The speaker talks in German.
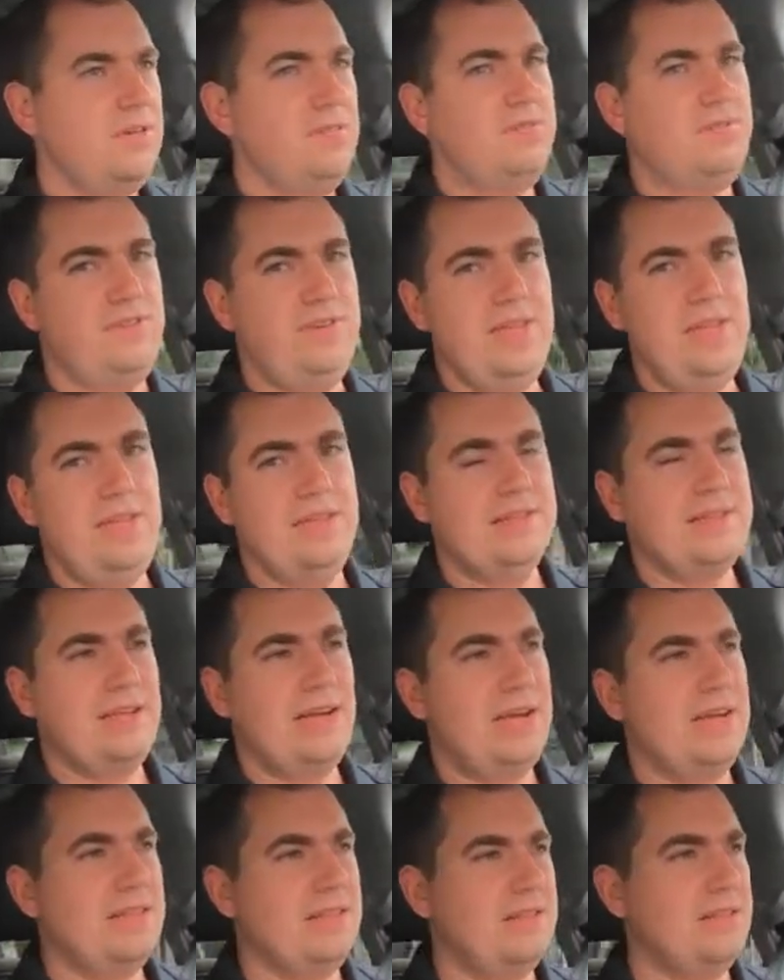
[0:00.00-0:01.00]
Viele
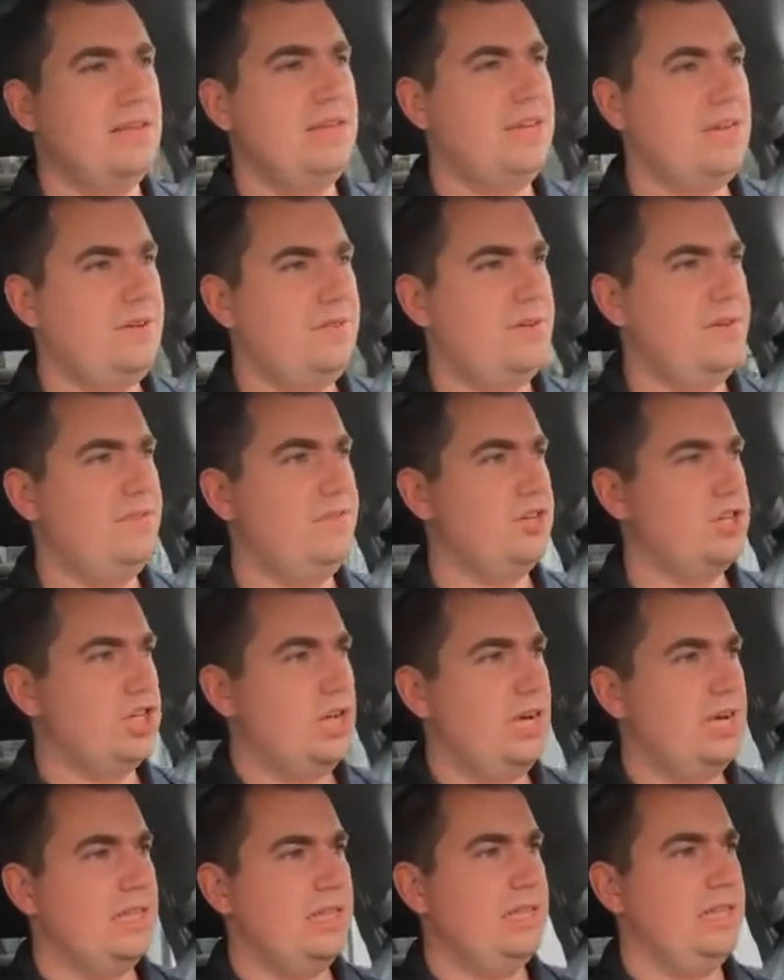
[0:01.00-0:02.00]
Sachen sind einfach
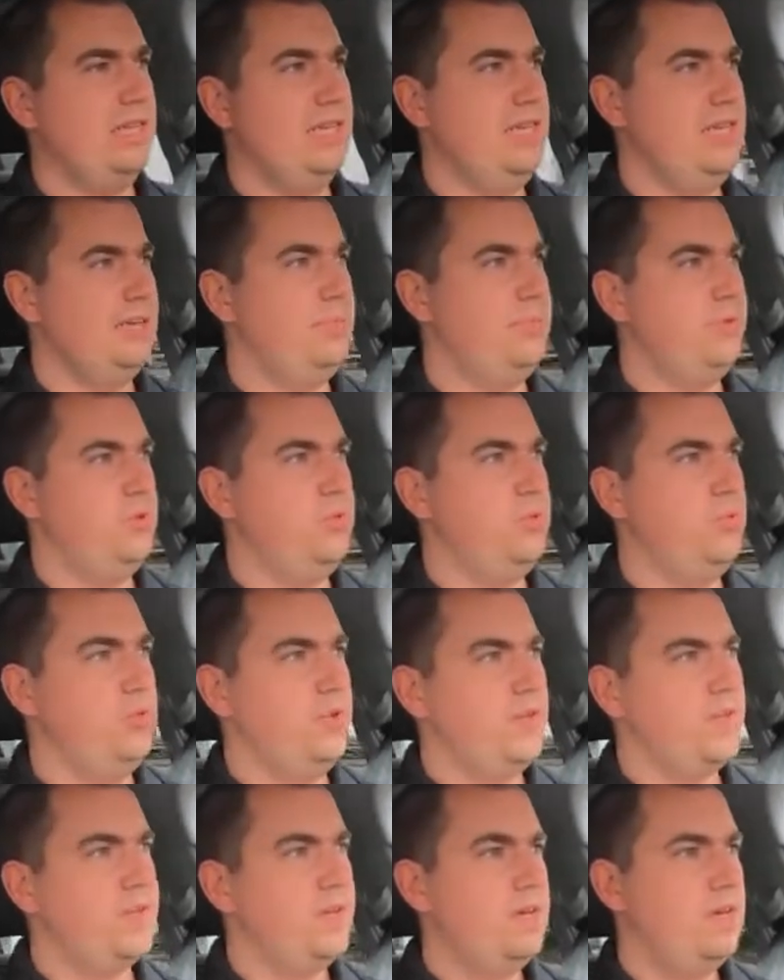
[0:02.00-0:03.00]
verschachtelt in den
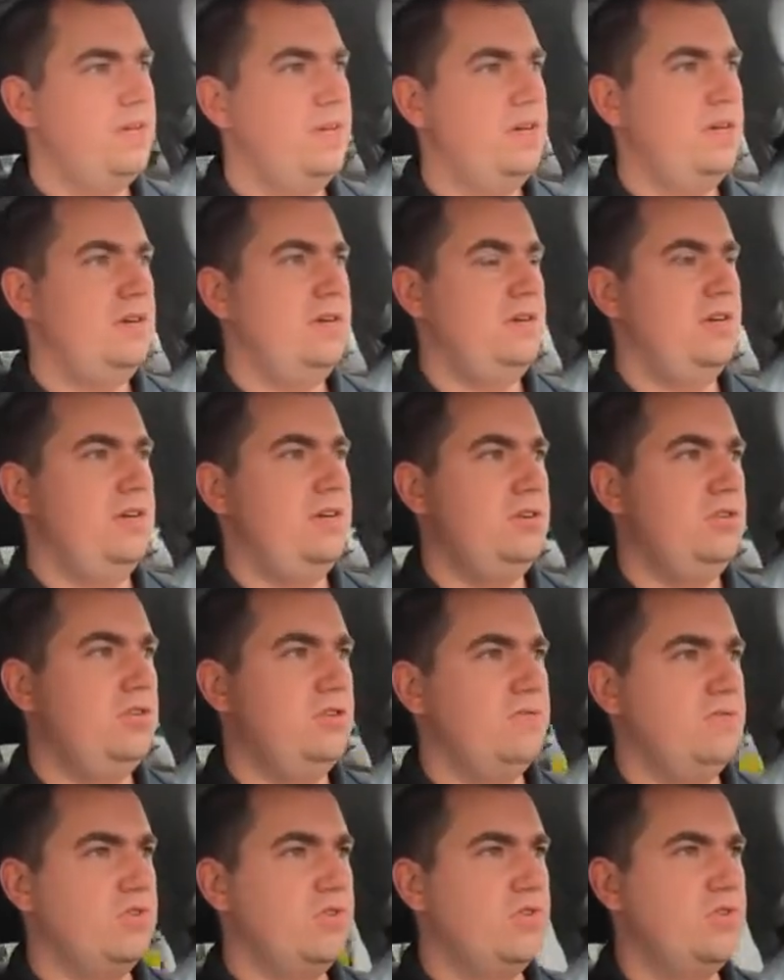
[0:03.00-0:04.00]
Menüs äh,
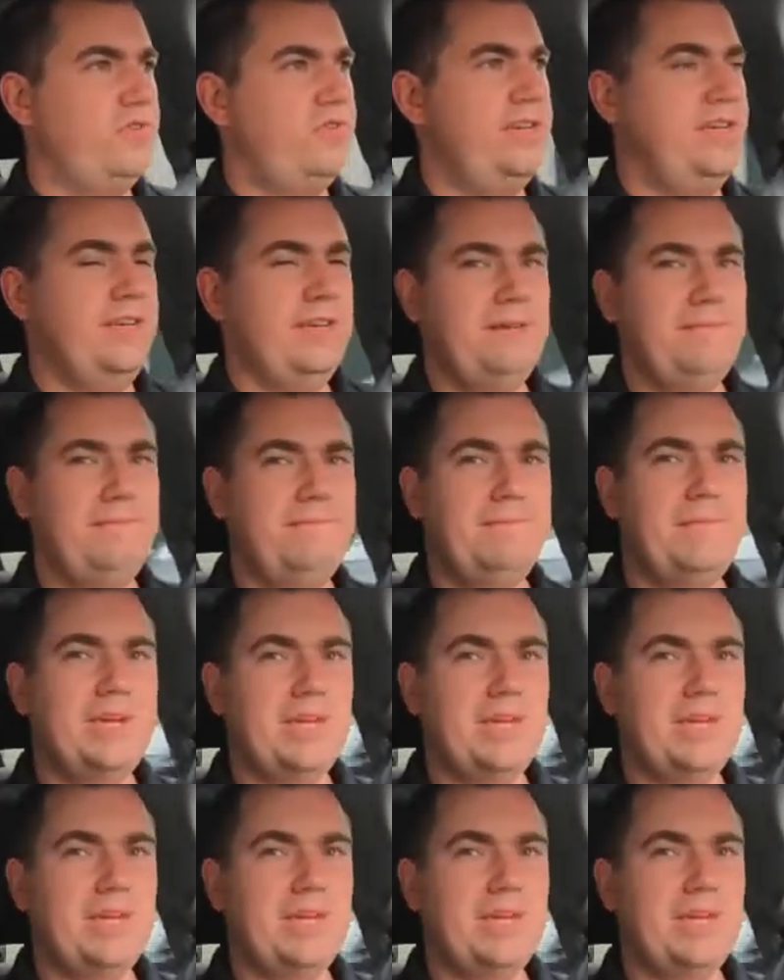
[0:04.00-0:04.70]
irgendwo zu finden.